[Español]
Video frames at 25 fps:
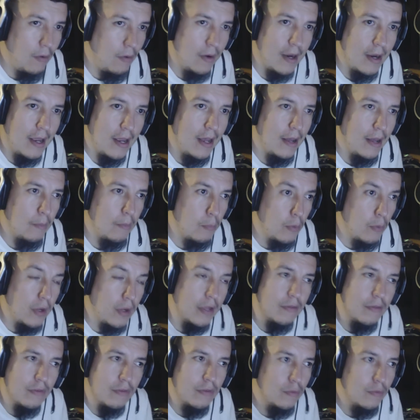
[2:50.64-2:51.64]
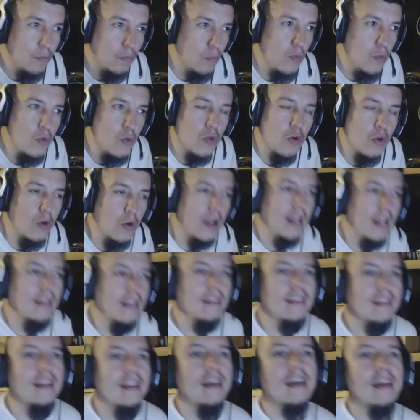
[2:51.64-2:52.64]
ahora por eso es mucho la
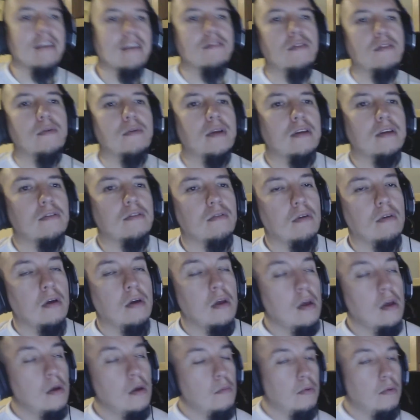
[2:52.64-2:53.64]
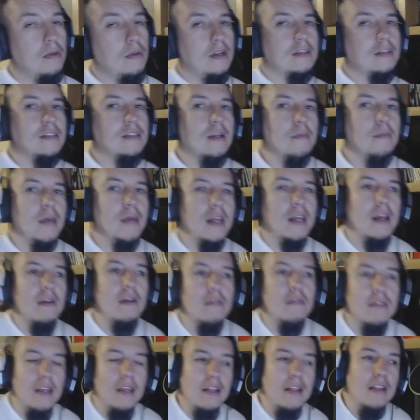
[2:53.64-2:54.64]
intriga sobre eso. Podría ser
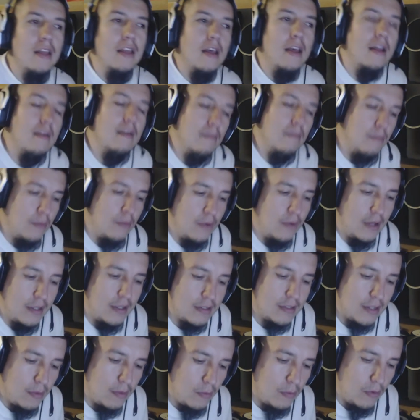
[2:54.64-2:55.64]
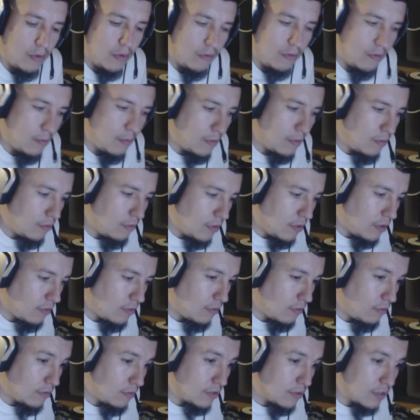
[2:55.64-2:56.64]
mercadotecnia, podría ser muchísimas
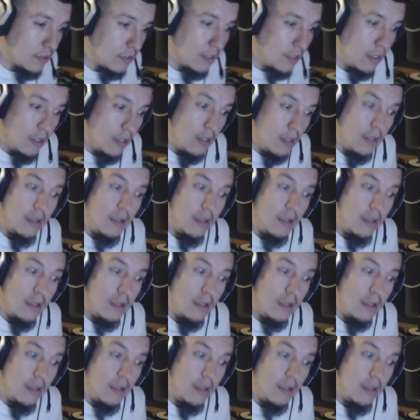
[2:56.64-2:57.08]
otras cosas.